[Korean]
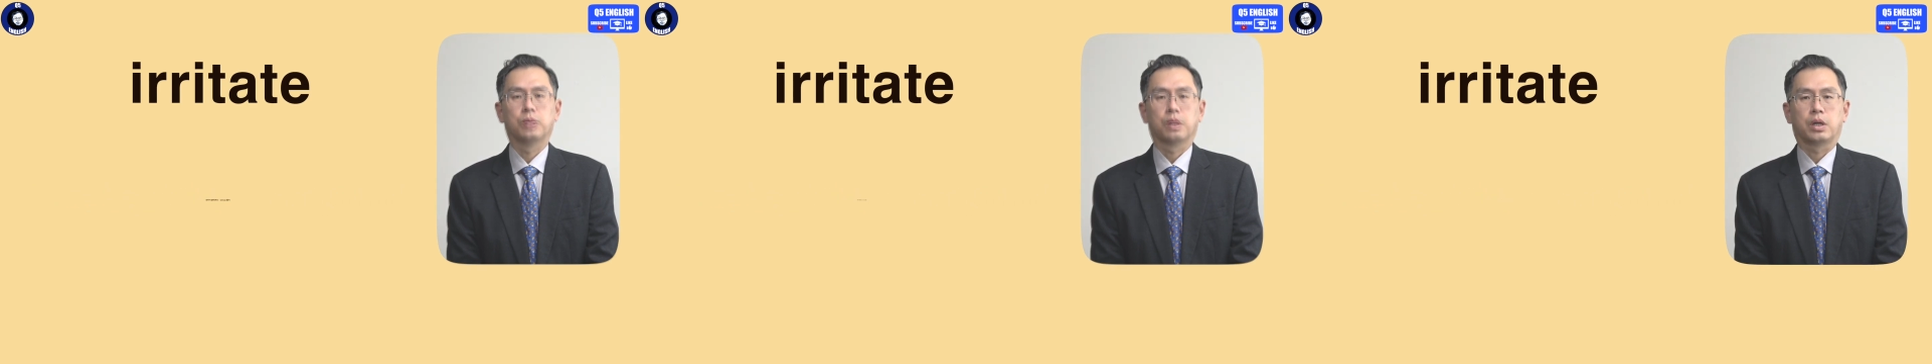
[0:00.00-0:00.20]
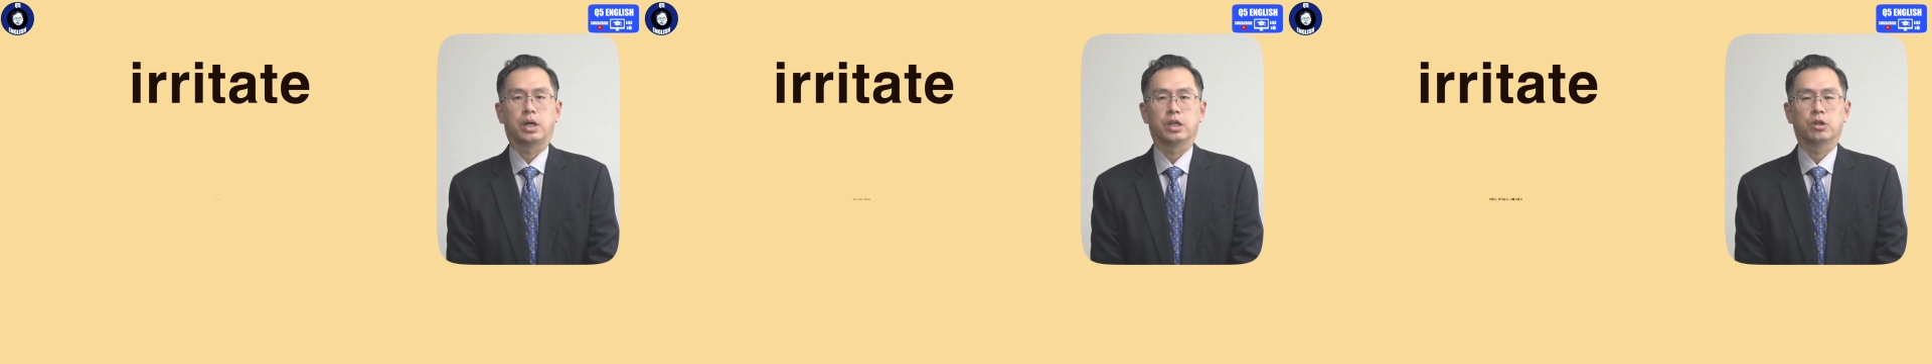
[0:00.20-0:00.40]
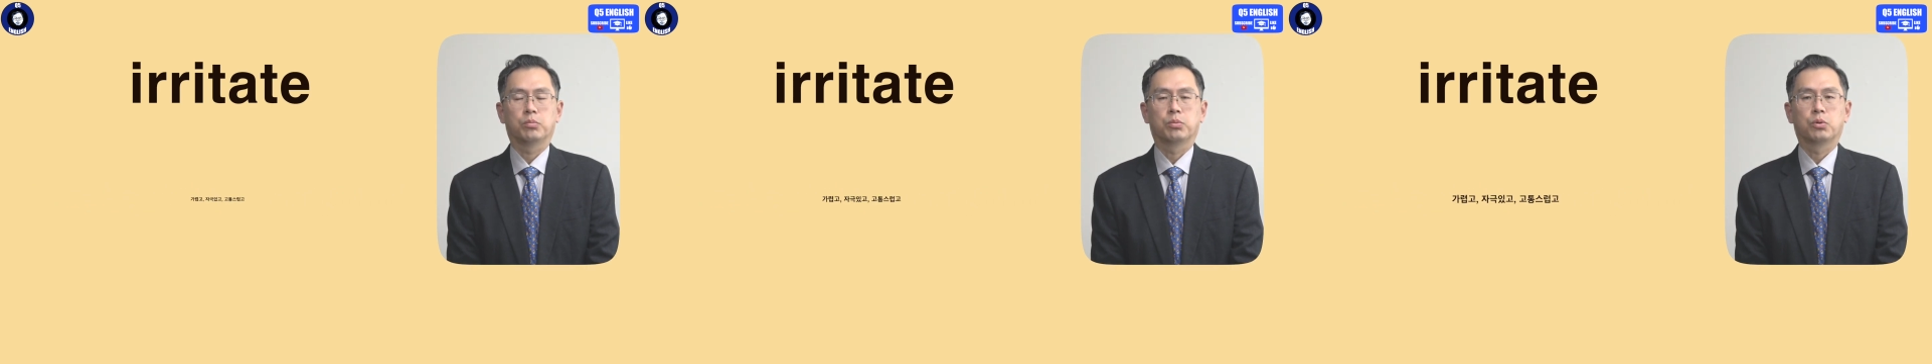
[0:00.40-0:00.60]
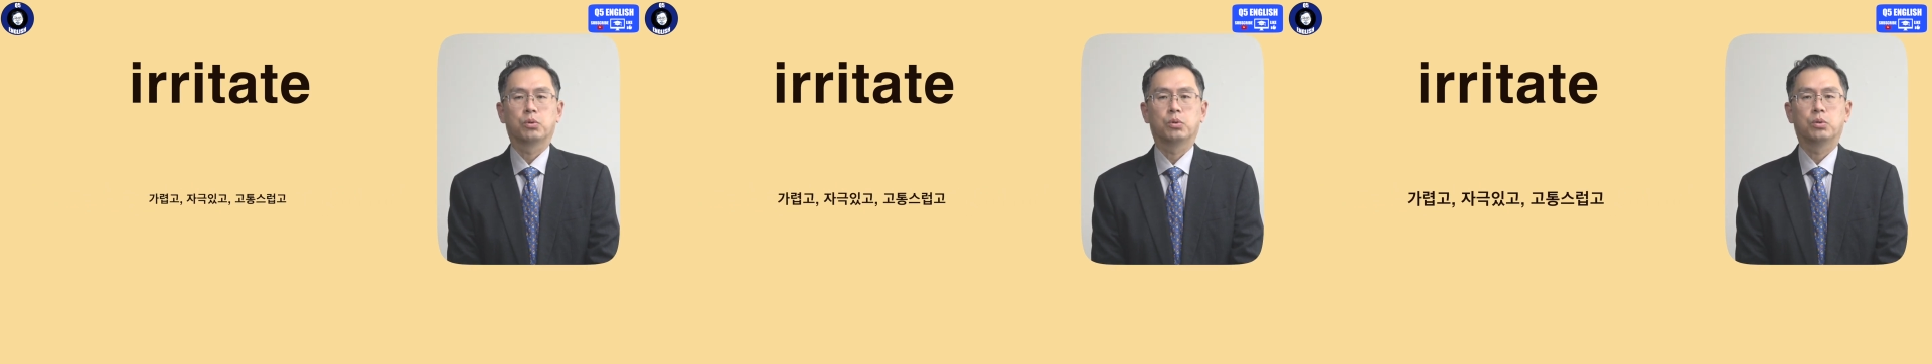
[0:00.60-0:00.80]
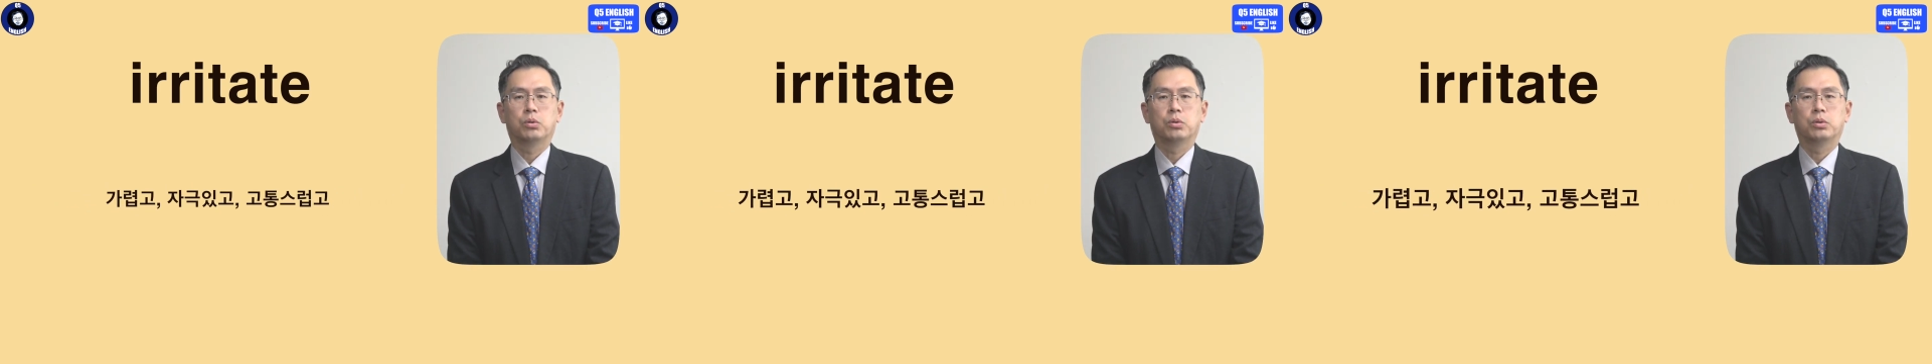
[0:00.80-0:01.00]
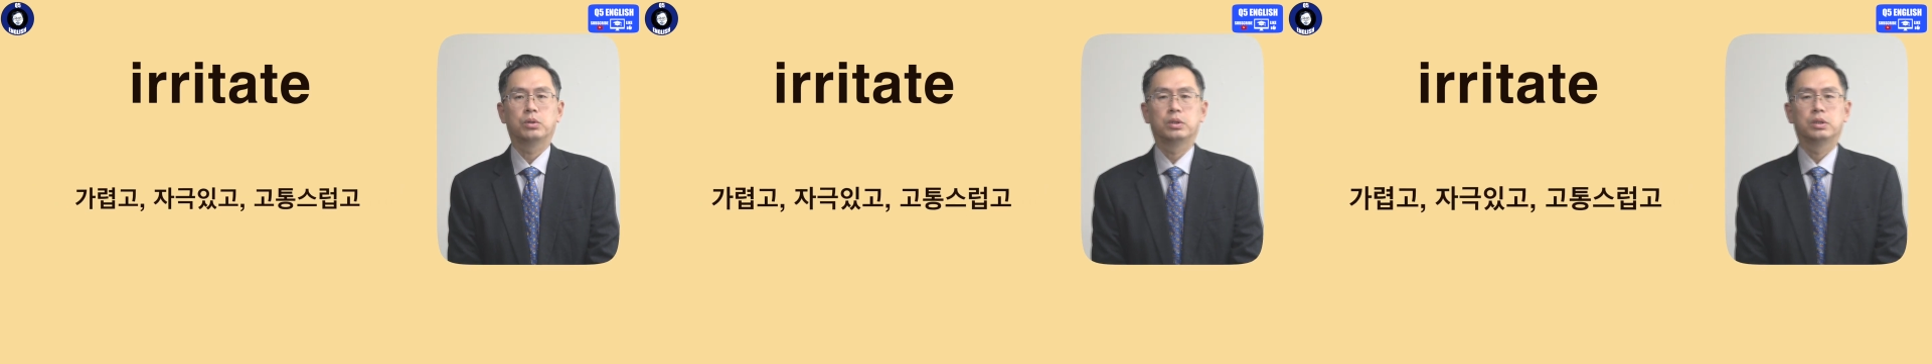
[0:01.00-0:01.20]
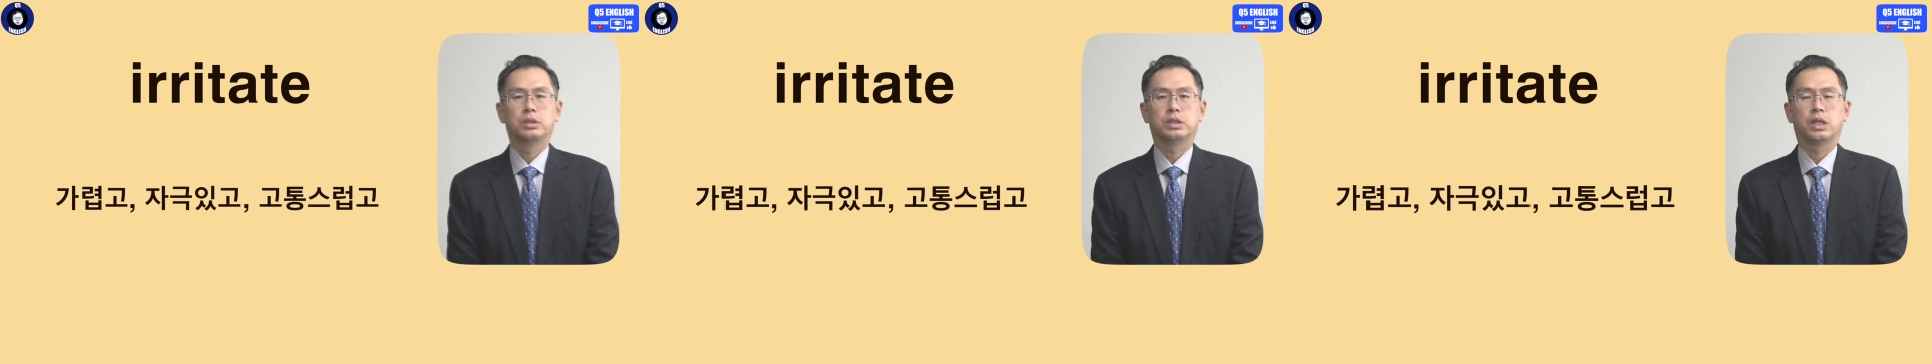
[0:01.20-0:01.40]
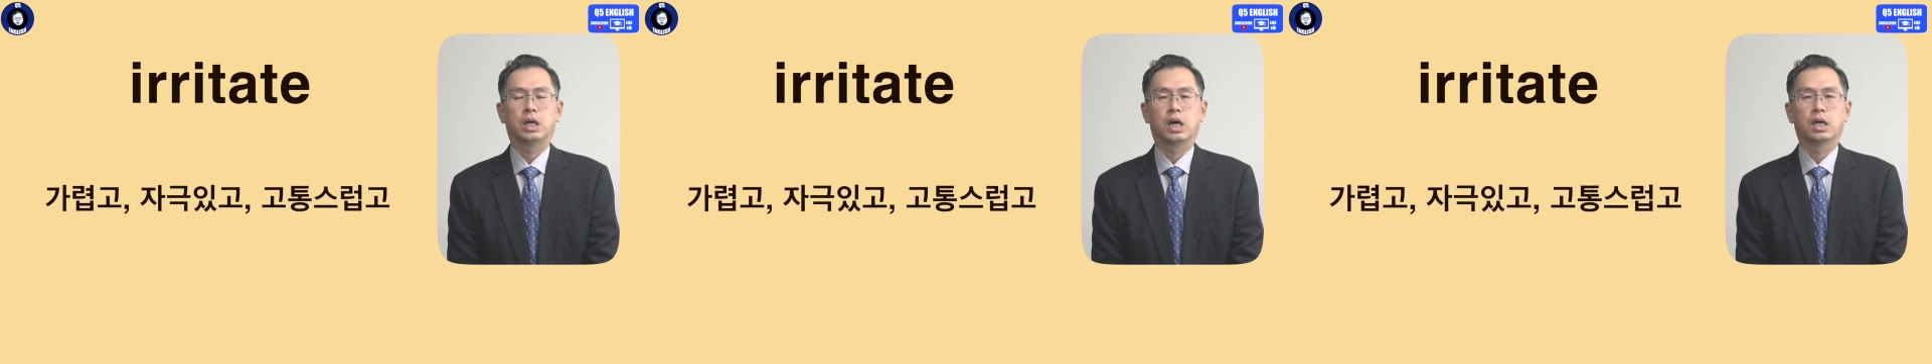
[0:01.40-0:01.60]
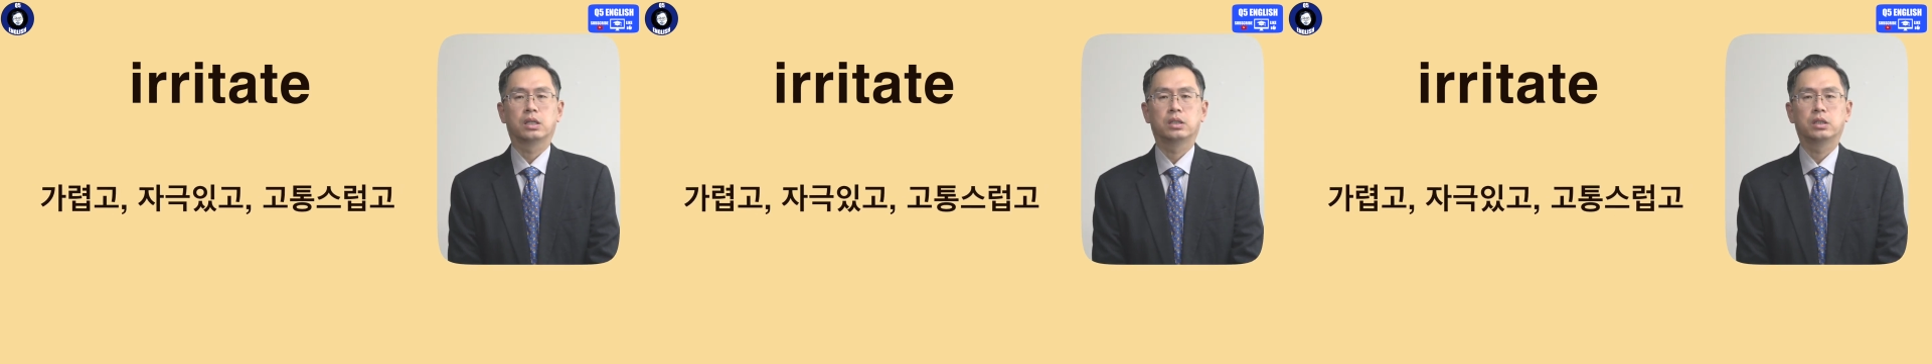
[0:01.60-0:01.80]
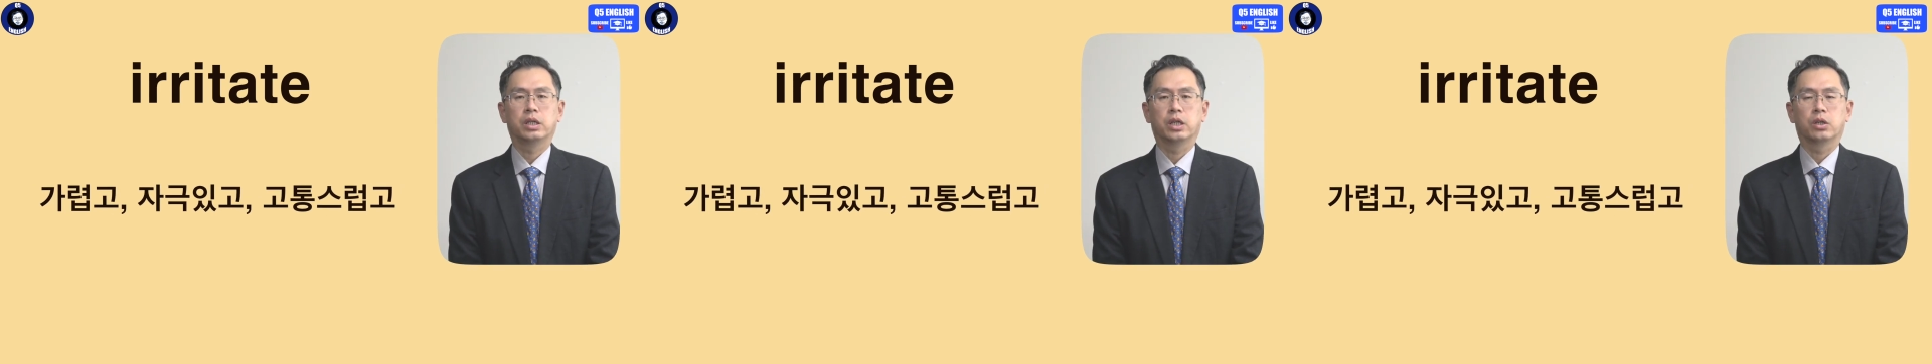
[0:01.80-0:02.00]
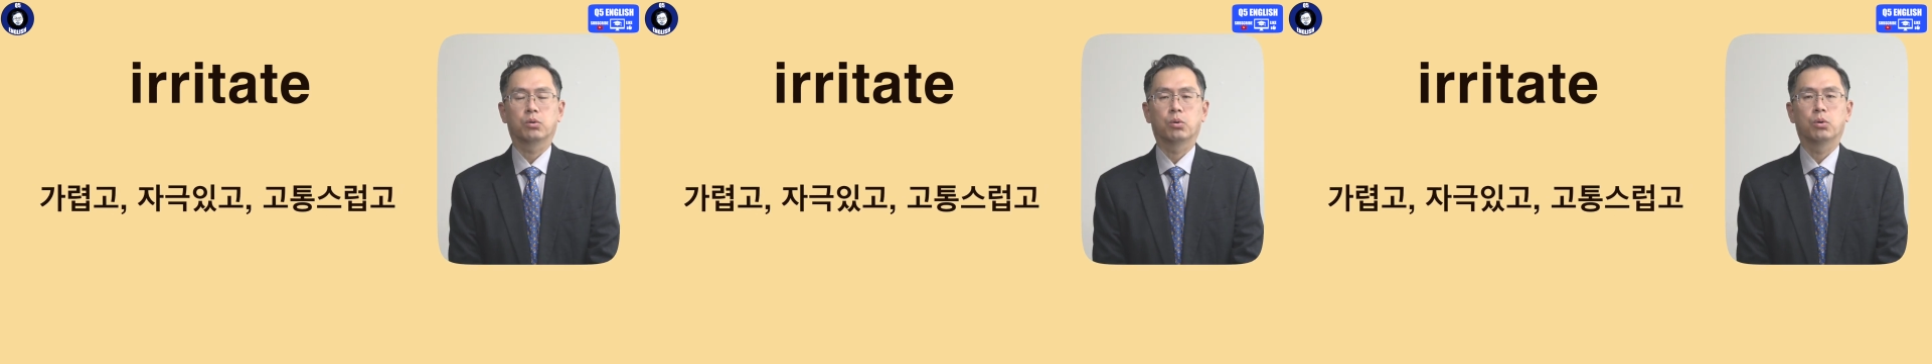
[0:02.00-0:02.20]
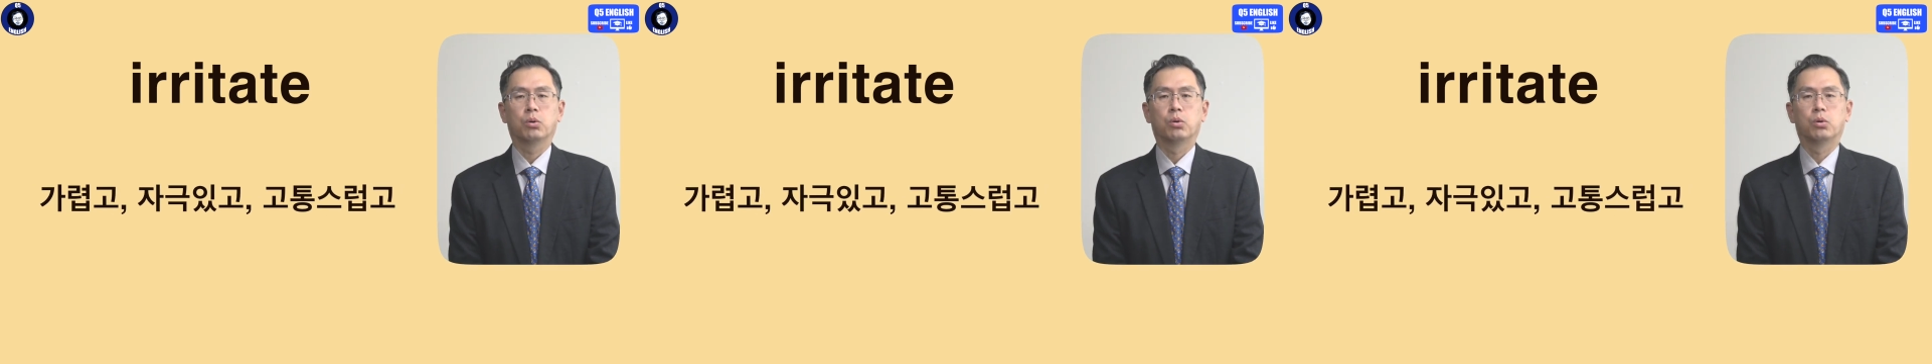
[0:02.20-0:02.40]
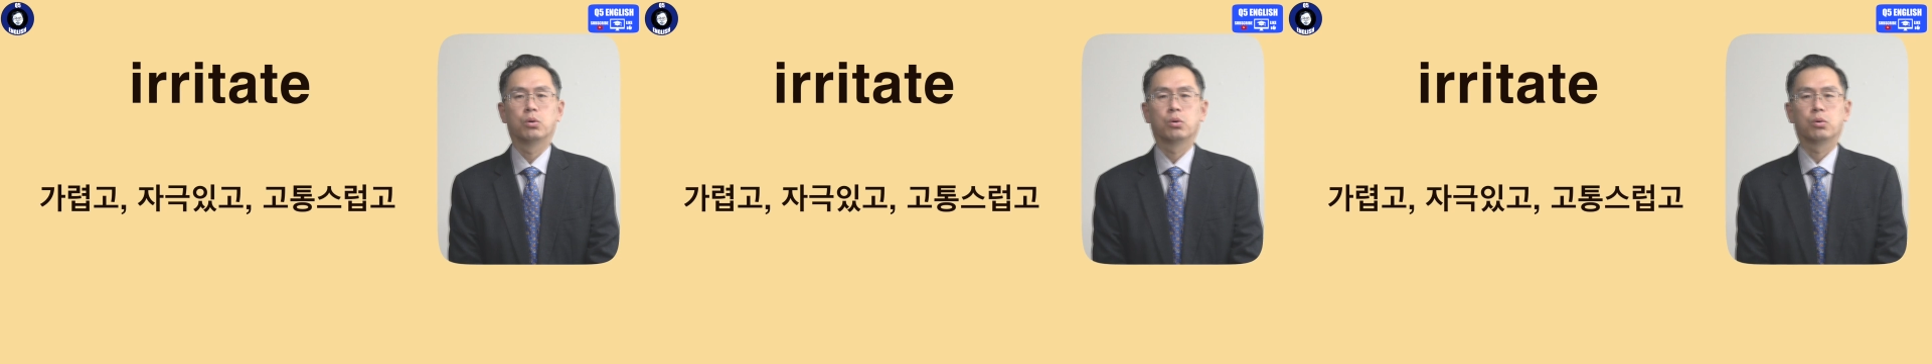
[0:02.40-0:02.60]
가렵고 자극이 있고